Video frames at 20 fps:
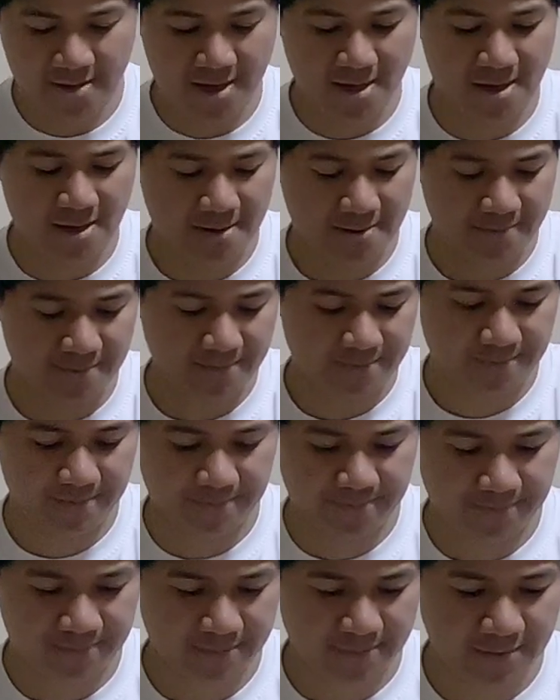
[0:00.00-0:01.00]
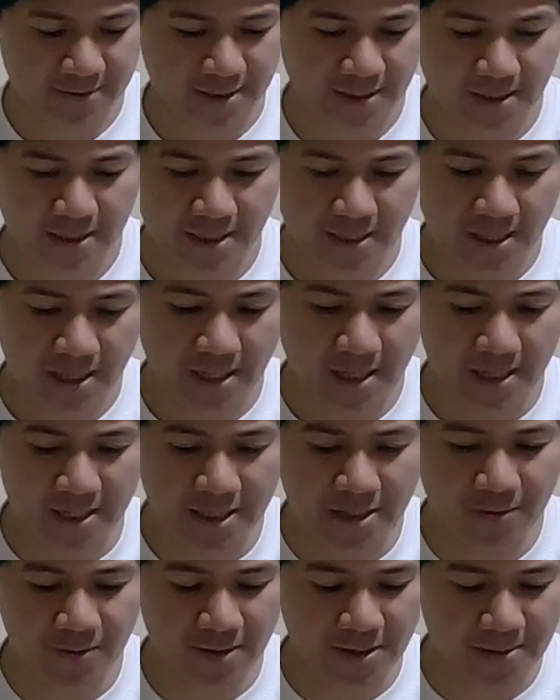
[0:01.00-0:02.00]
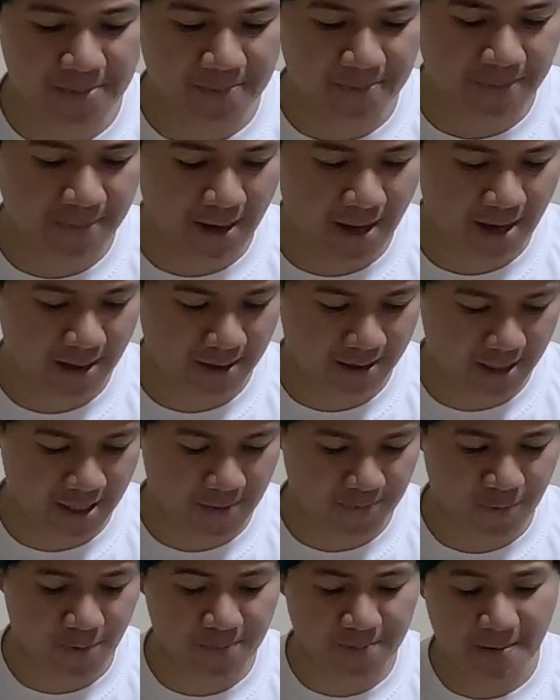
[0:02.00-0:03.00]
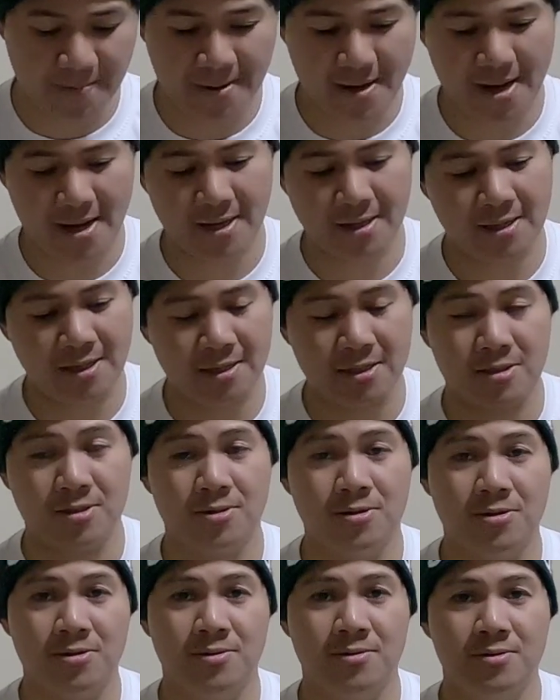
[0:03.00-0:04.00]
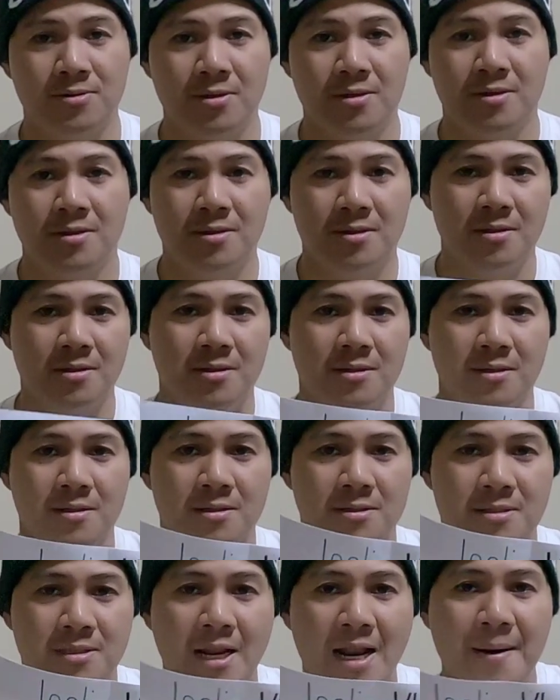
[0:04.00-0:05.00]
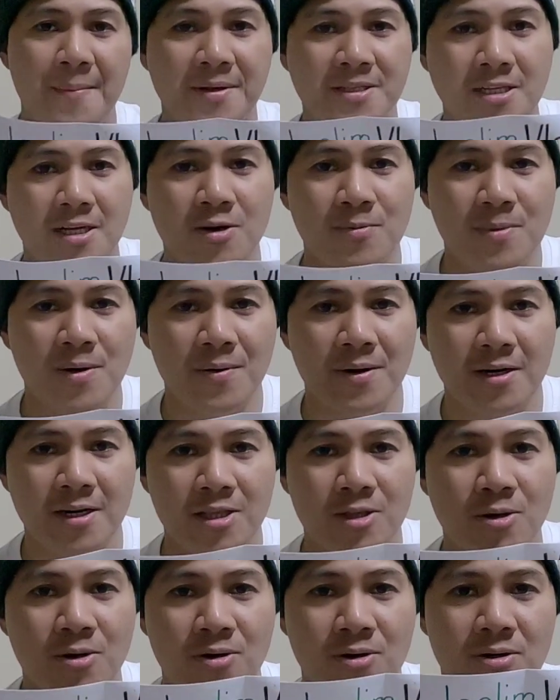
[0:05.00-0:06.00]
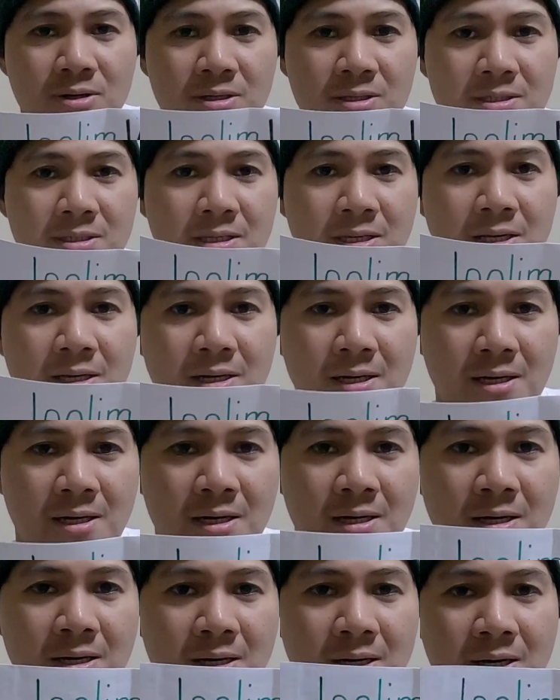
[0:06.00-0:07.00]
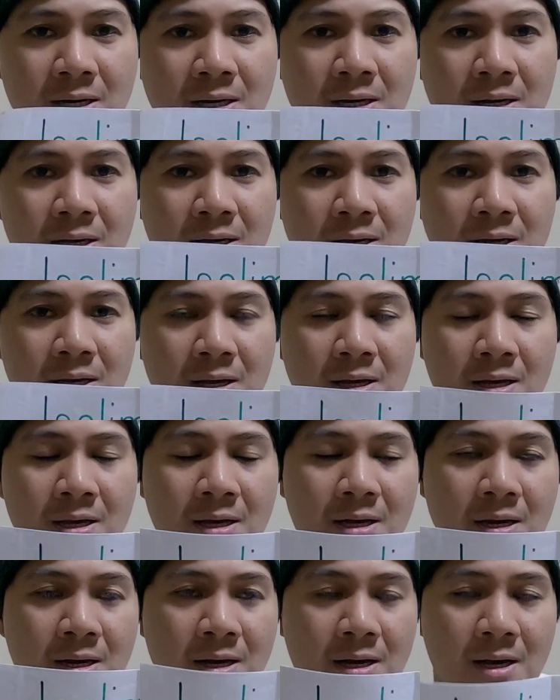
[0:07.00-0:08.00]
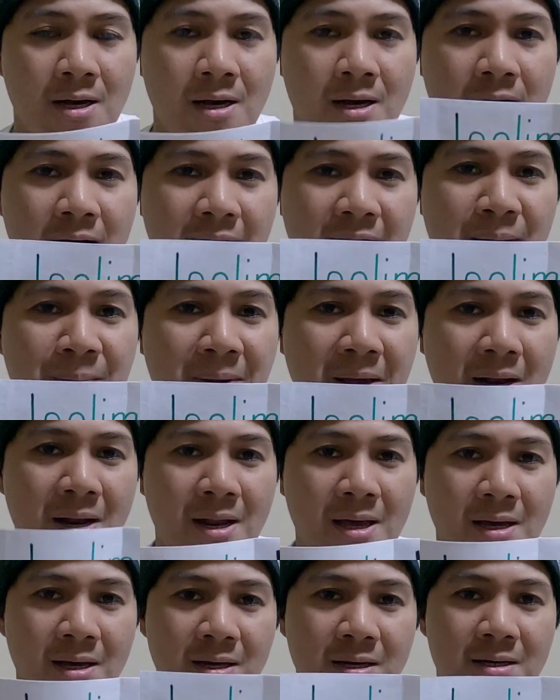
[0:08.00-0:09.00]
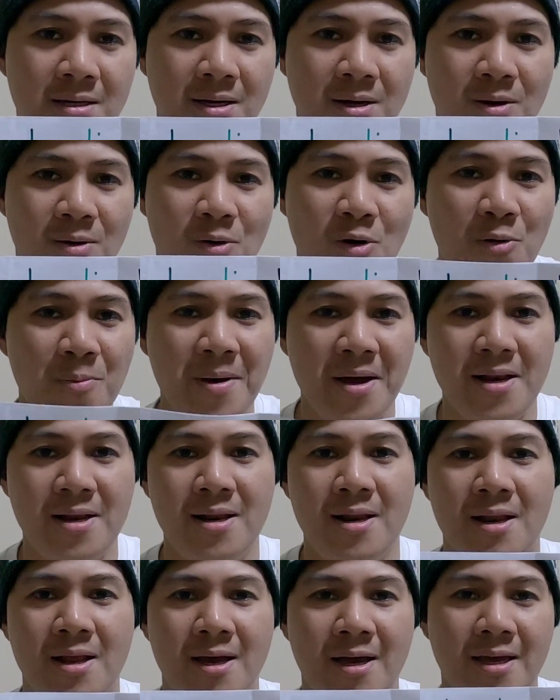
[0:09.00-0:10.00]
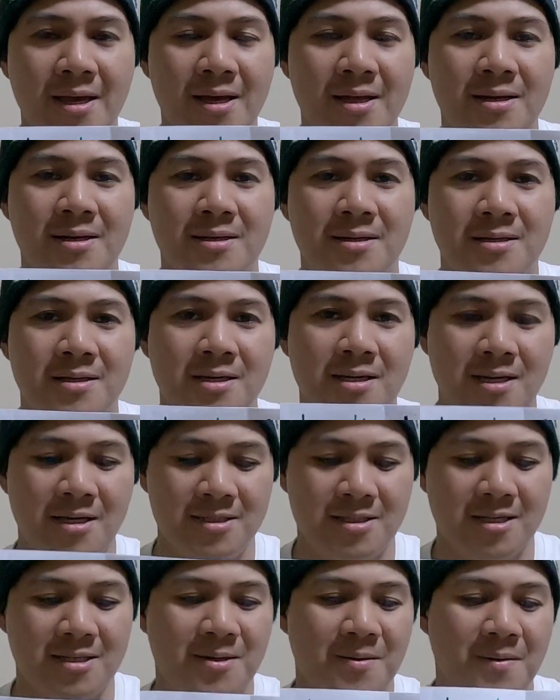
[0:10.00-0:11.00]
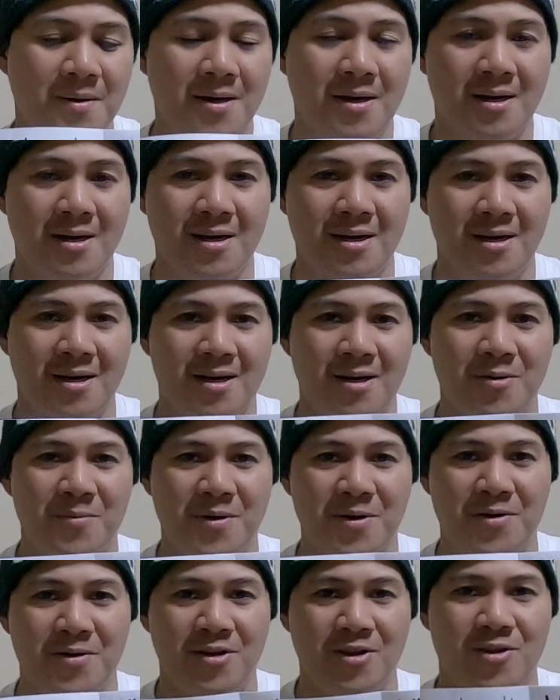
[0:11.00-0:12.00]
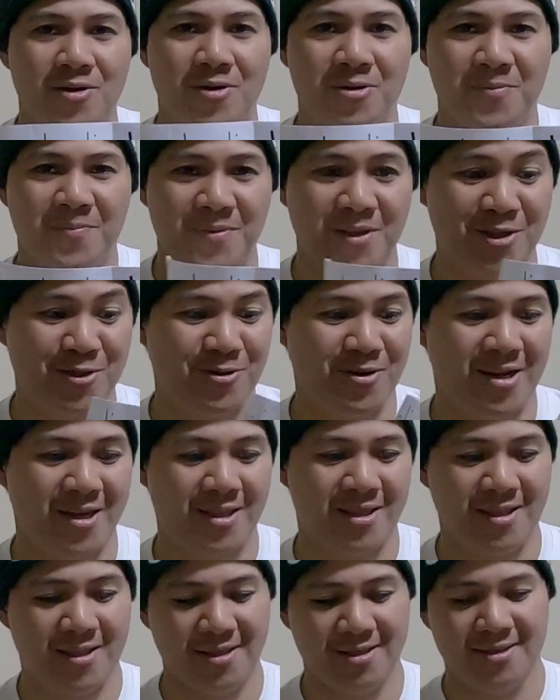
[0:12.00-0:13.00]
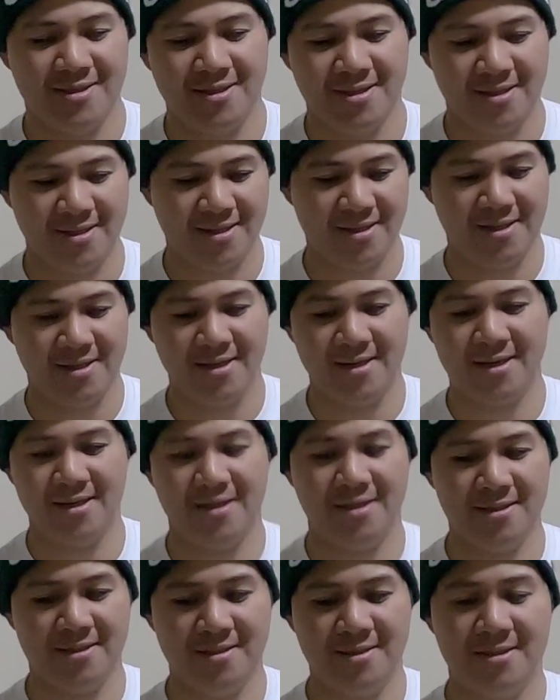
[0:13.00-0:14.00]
Ayan. Pakita natin yan. Liulin Vlog, Ipong Pamahagi. So, salamat sa gumawa nito. Si uh, Ramel Hoben. Ayan. Isa sa mga umano nito. next Nagsulat. Ayan.